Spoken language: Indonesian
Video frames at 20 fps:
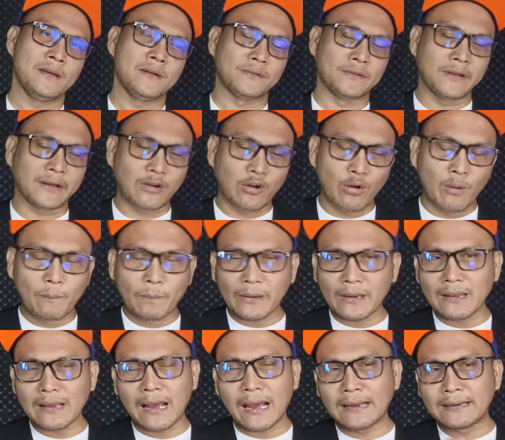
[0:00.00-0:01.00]
Jadi kalau
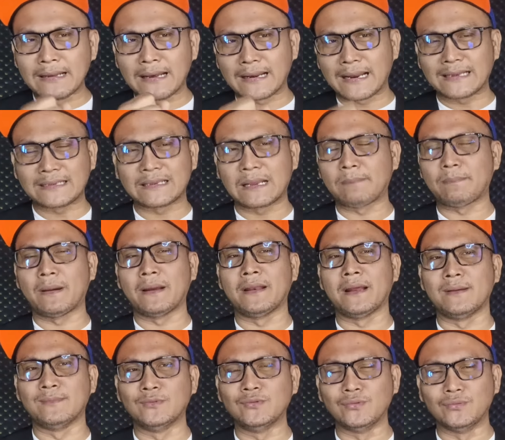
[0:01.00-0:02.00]
pria ada rasa
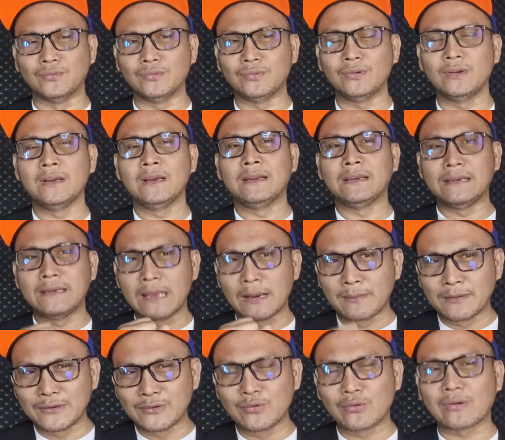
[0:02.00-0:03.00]
padamu, dia
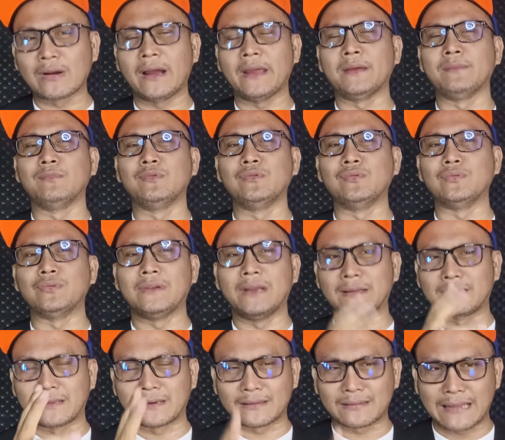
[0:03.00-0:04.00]
menyukaimu,
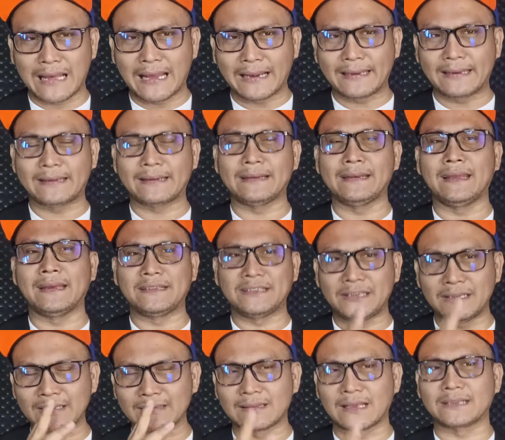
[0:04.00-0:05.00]
dia tertarik, dia
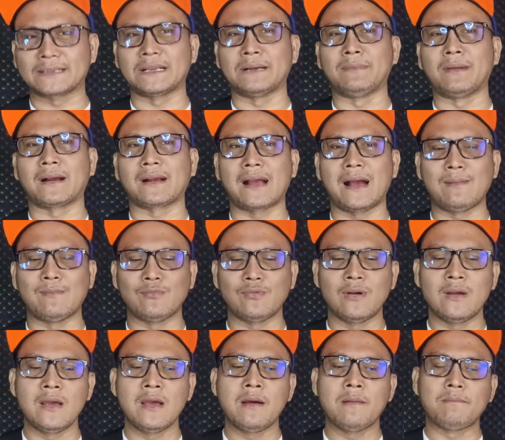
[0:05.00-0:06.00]
cinta sama
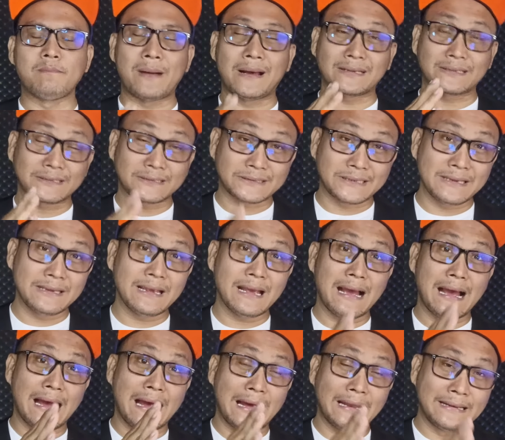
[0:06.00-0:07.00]
kamu, pasti
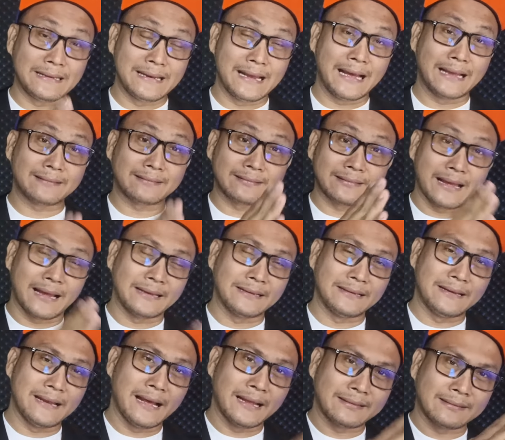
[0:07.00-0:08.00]
ada
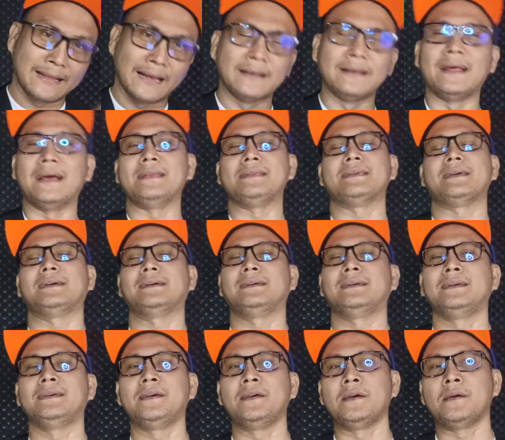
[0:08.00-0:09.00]
tanda-tandanya.
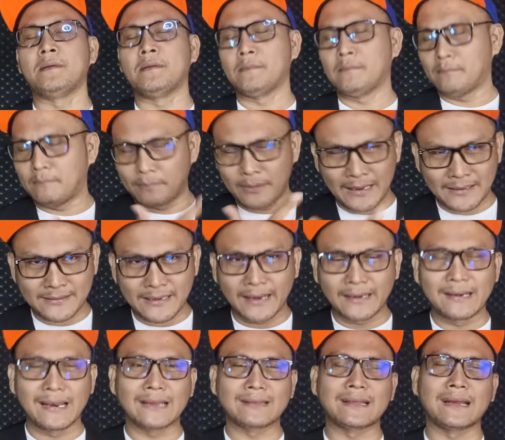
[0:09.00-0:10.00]

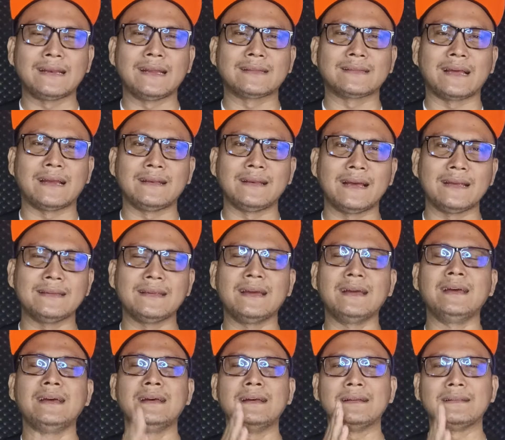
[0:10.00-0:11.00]
Pelajarilah
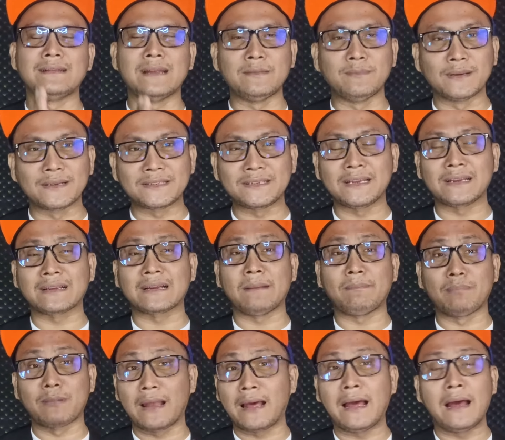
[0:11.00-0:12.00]
tanda-tandanya dan
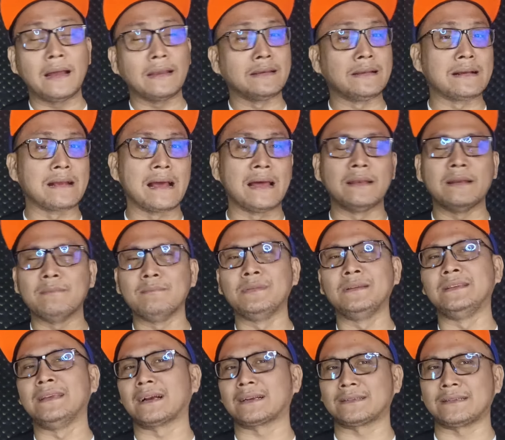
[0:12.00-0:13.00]
bersikaplah dengan
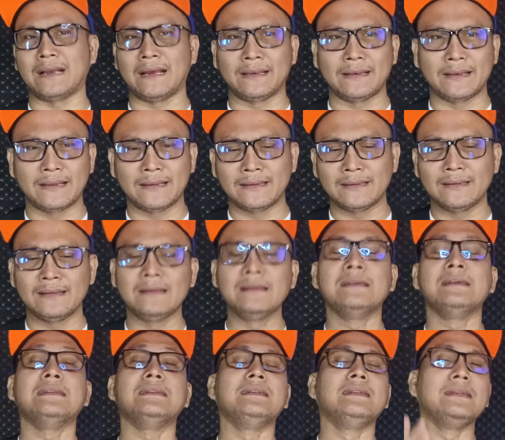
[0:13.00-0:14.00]
bijaksana
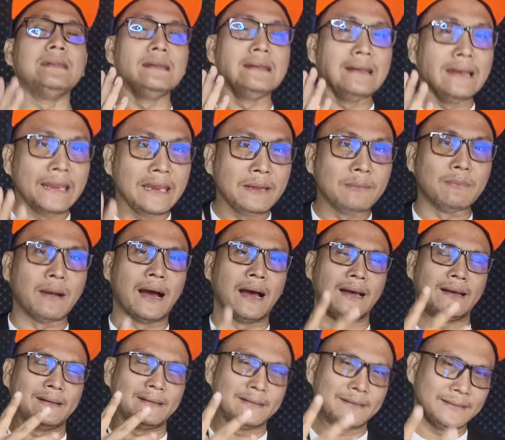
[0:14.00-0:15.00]

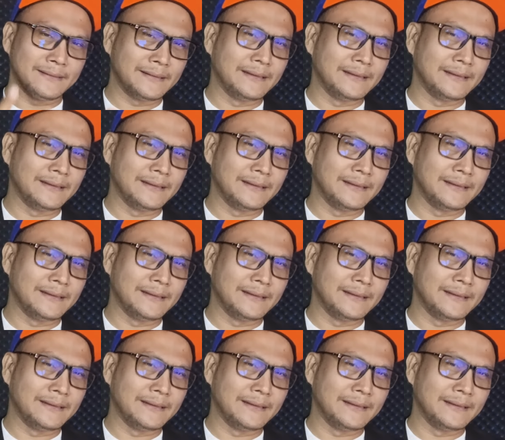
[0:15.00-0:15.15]
lima,